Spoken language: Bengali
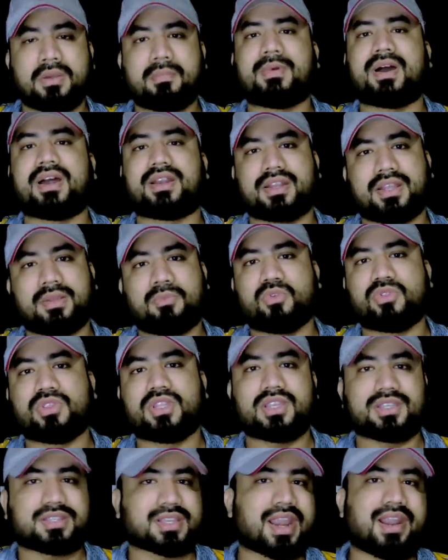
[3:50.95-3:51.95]
মাঠের
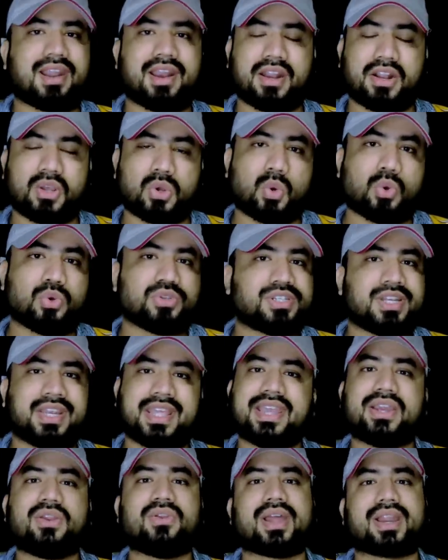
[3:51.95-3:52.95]
মধ্যে সাইড লাইনে কোচ নেই
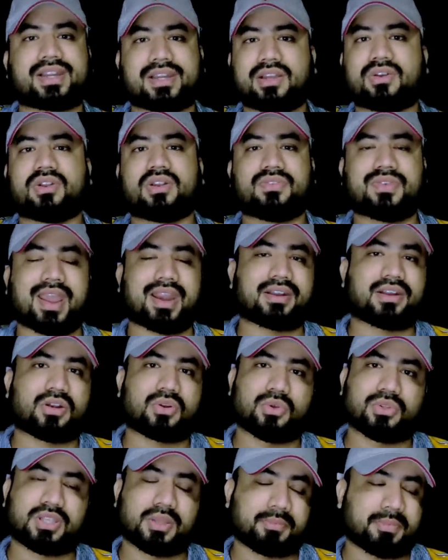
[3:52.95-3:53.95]
এগুলো একটা করে ফ্যাক্টর
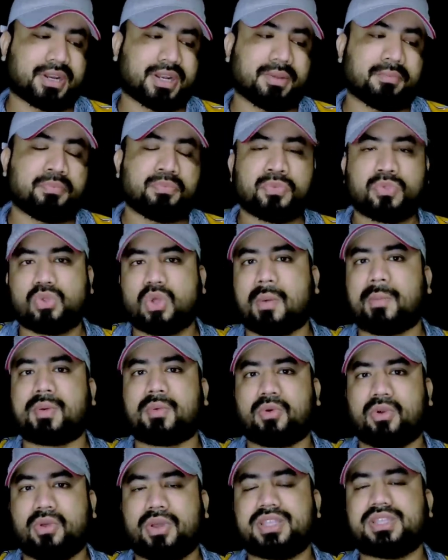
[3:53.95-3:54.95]
হতে পারে তো আমার
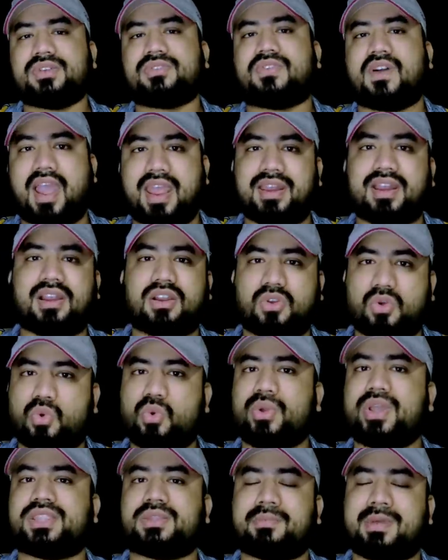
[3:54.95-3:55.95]
মনে হয় যে ফাইনাল
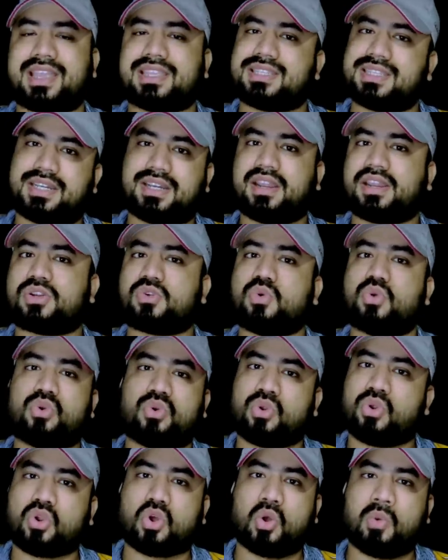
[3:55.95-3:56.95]
কুয়েত ম্যাচ সেটা একটু
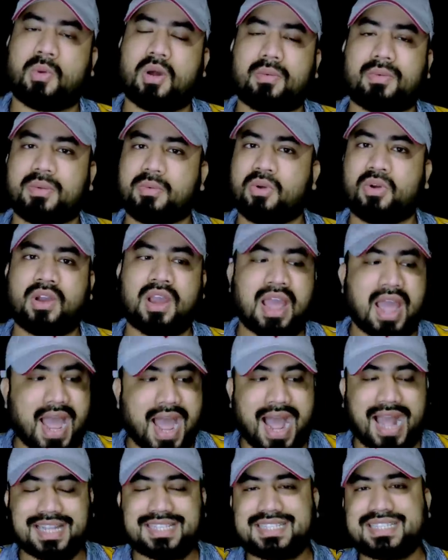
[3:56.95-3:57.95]
অন্যরকম হবে এবং
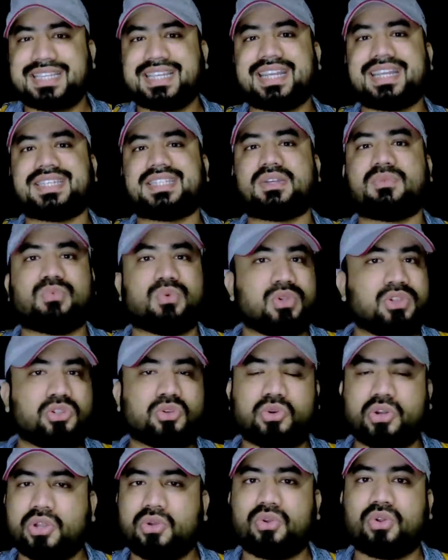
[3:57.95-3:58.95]
আজকের যে ভুল
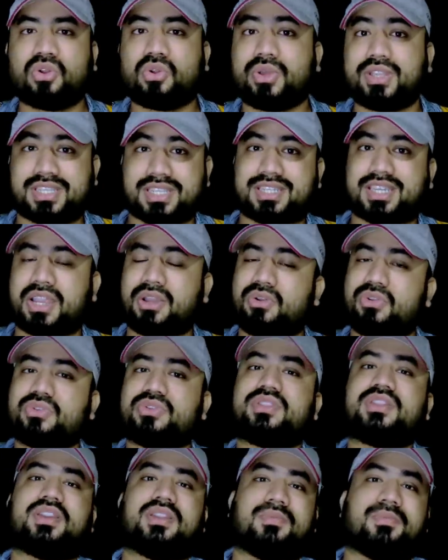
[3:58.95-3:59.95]
ত্রুটিগুলো রয়েছে রয়েছে সেইগুলো
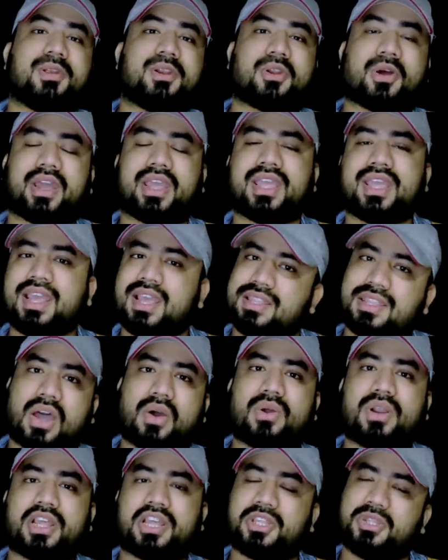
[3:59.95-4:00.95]
যদি রিপিট হয়
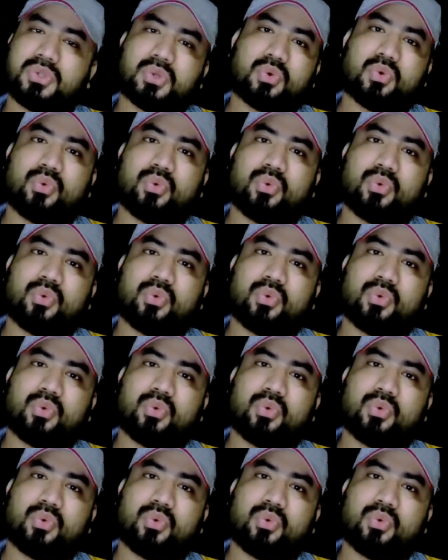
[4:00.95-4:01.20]
তাহলে কিন্তু